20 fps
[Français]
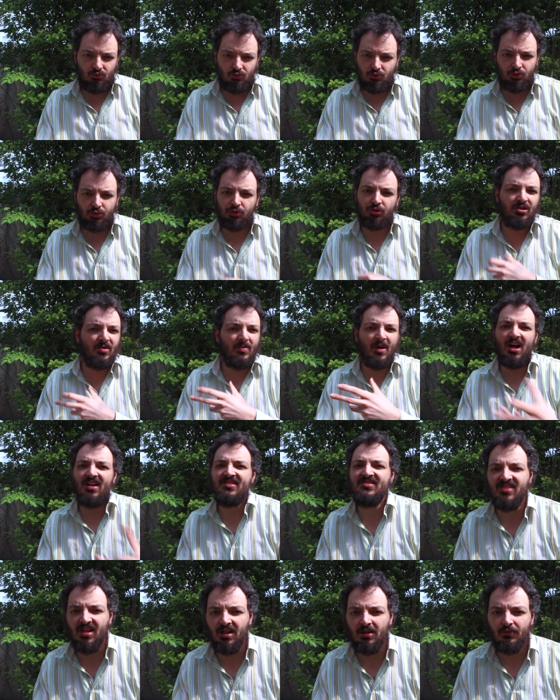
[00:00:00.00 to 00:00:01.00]
tu te
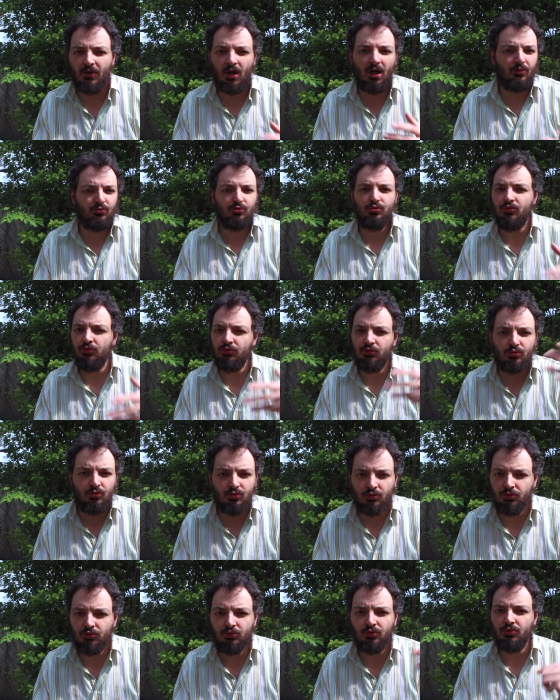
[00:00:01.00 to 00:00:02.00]
débarrasses d'elle. Voilà, tu,
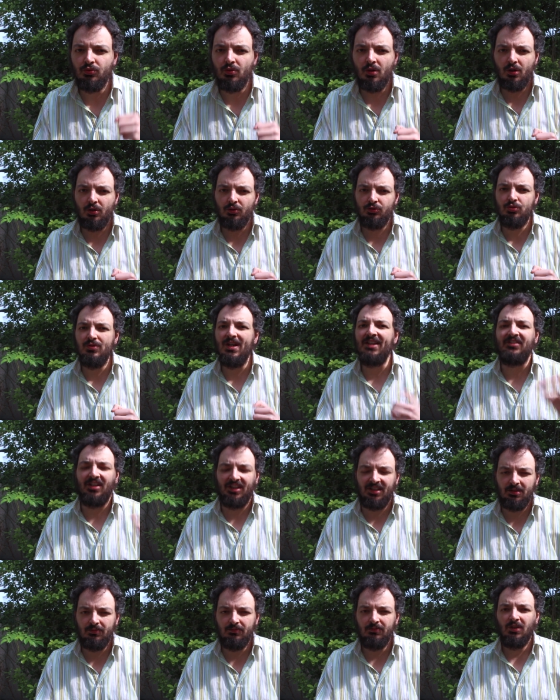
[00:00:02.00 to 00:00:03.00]
tu, tu, euh, tu
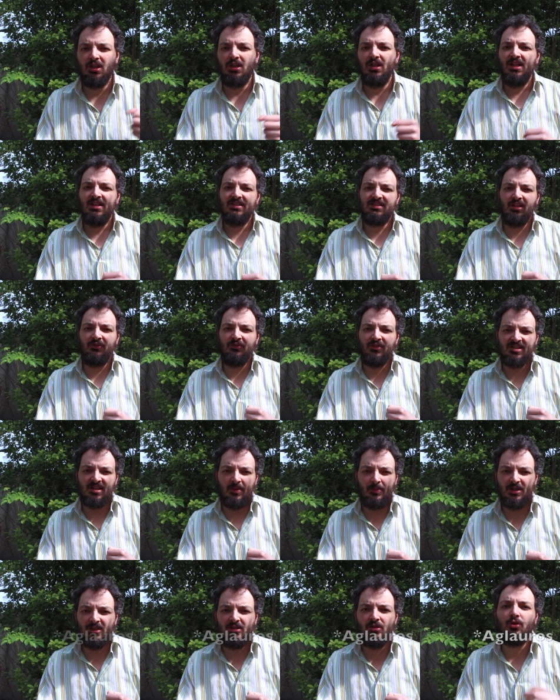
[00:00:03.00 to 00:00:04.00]
l'attaques. Cette fille
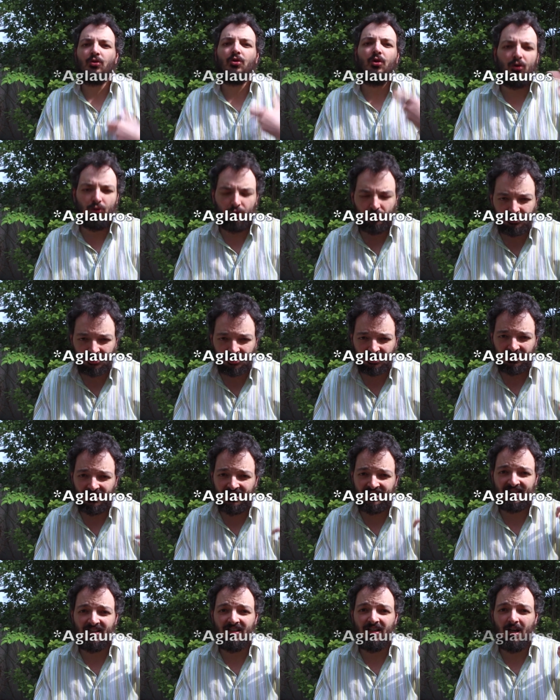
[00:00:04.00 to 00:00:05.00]
s'appelle Glocoros
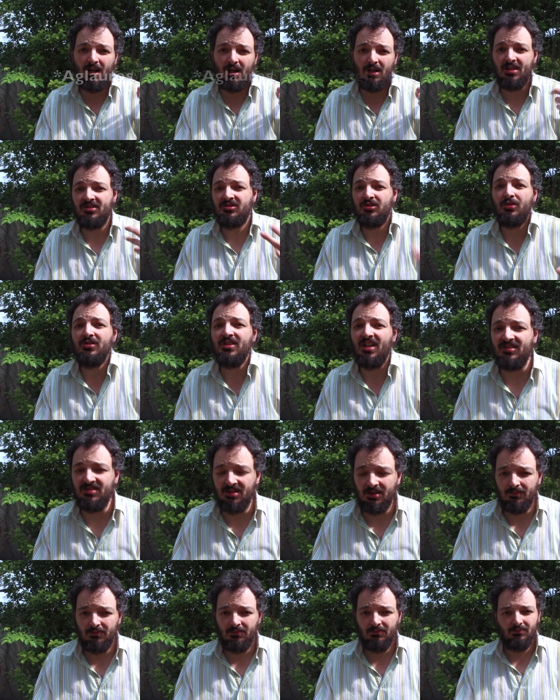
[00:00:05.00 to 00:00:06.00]
et c'est la, la sœur
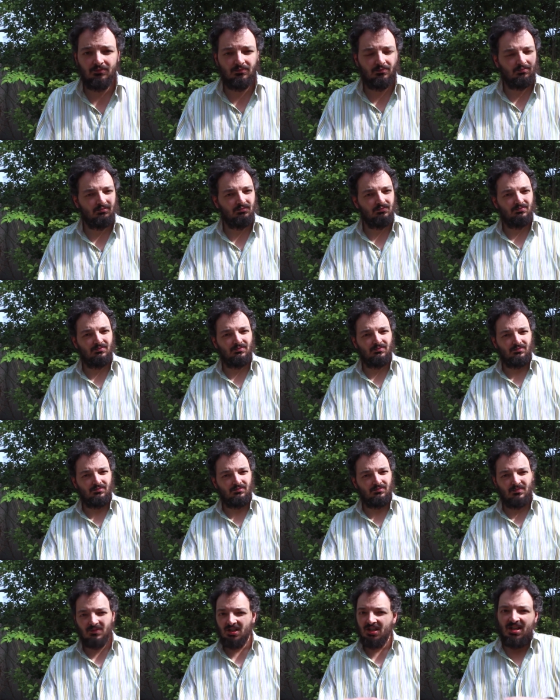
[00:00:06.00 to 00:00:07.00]
d'Hercé.
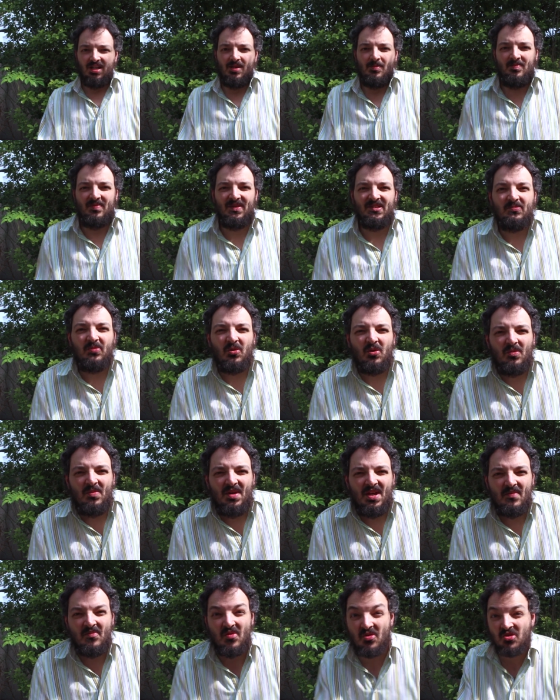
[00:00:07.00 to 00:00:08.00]
Pas de
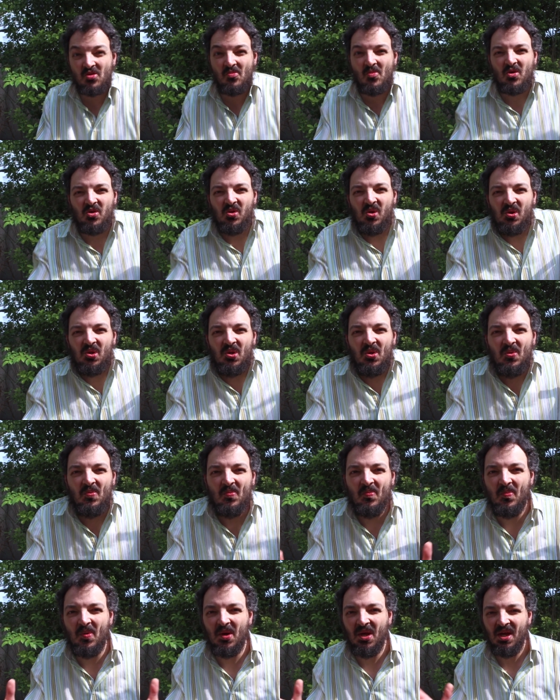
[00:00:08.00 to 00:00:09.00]
problème, je m'en
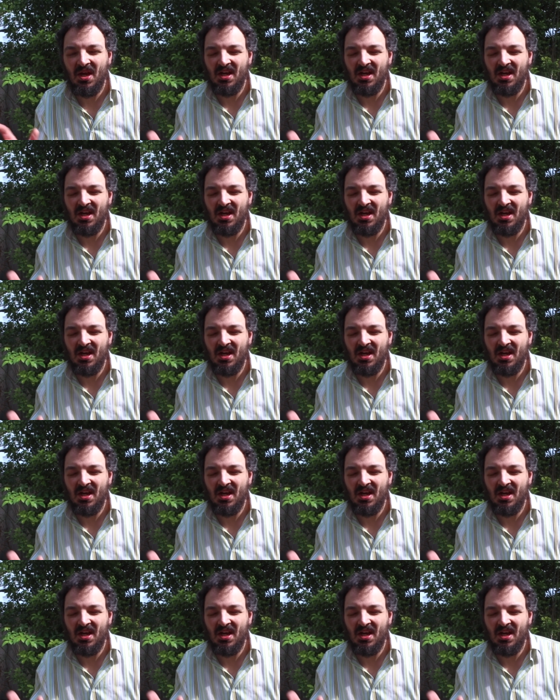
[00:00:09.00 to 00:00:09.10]
occupe.